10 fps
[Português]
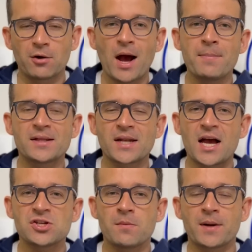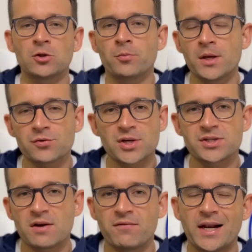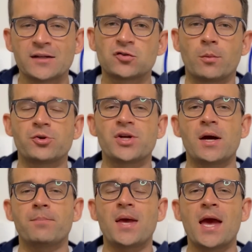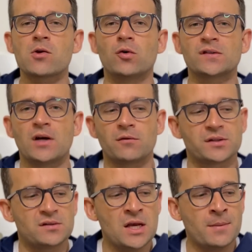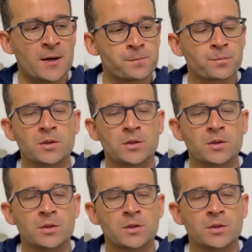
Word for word: A arbitragem para domingo, já tinha falado sobre o Jean-Pierre Gonçalves Lima.